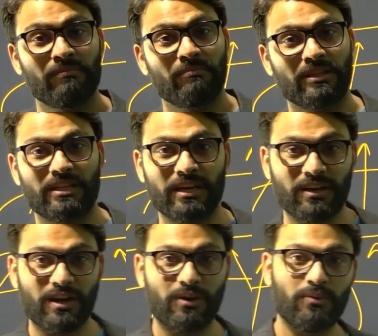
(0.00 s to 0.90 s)
देख रहा
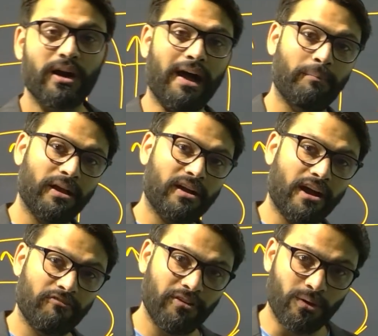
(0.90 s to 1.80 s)
हूँ आपके काफ़ी
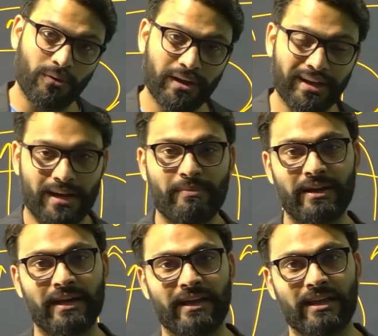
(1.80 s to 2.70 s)
लोगों के कमेंट
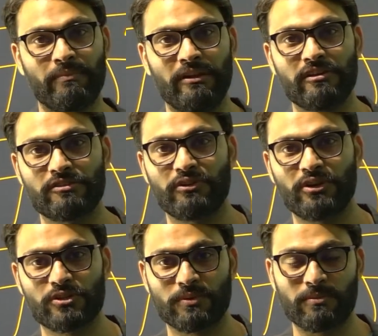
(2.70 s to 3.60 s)
आए हैं प्रीवियस वीडियोस
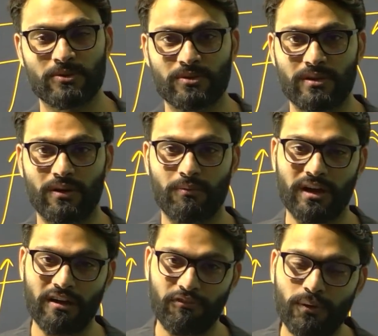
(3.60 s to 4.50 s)
पर मैं और
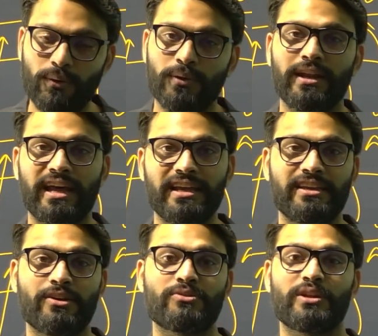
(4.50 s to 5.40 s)
काफ़ी लोगों ने लाइक किया
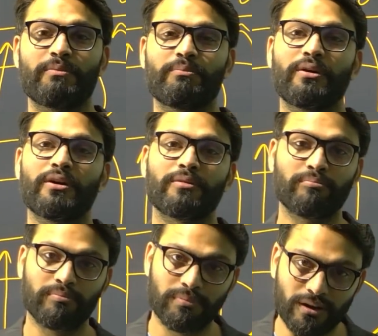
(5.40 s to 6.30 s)
उसके लिए बहुत
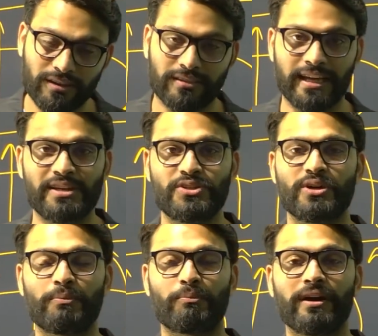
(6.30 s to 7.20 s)
बहुत थैंक यू
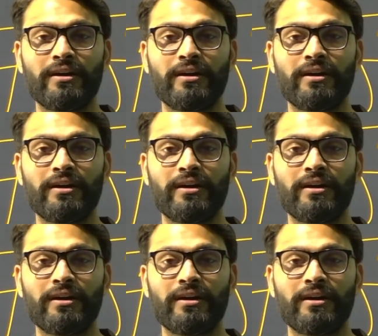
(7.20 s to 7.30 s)
आपका